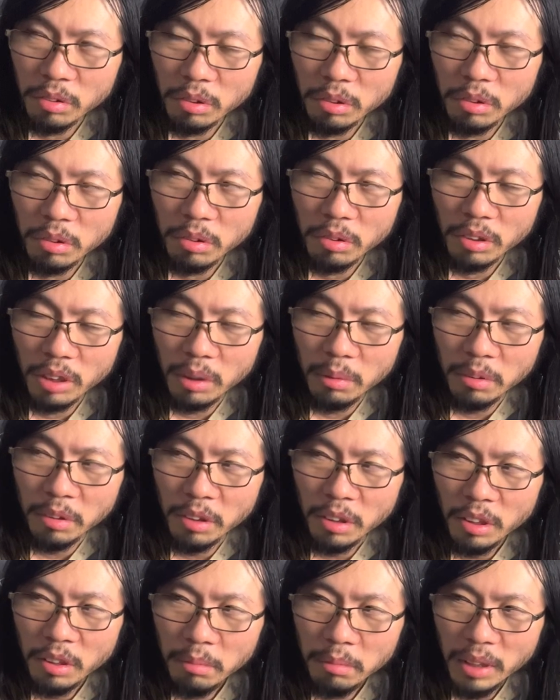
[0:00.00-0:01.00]
況とか
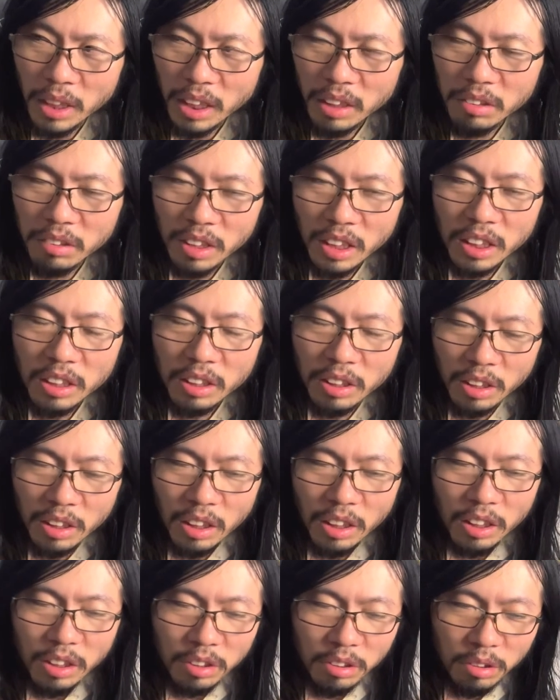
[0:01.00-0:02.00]
もあるなって
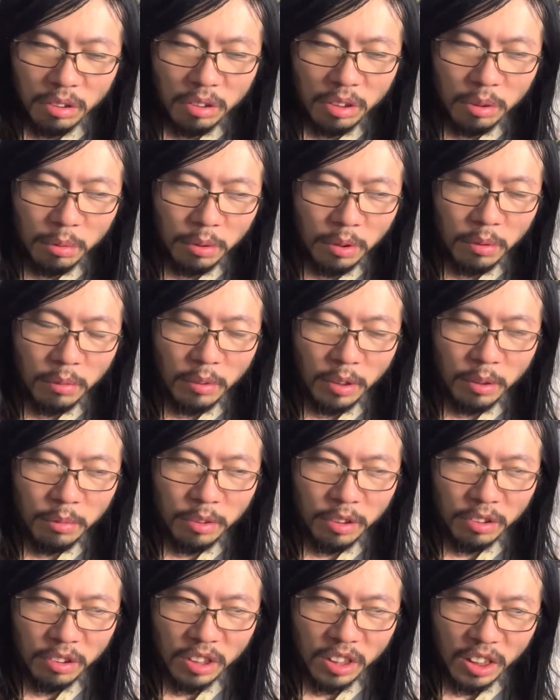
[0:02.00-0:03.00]
いうふうにも
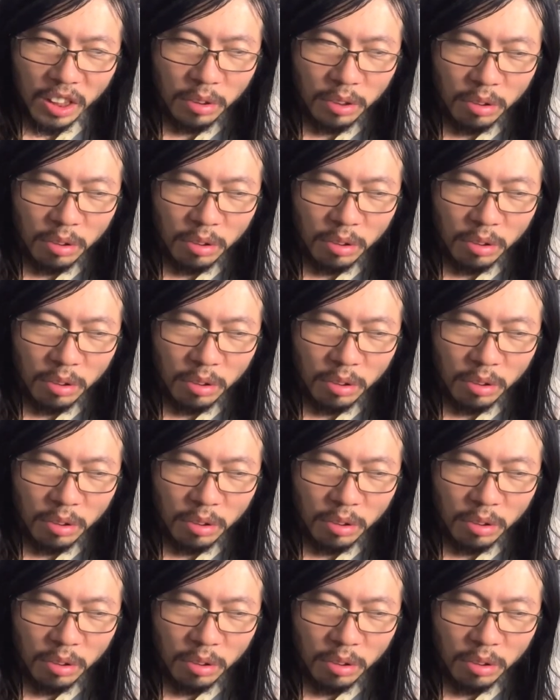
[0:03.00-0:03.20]
思うし、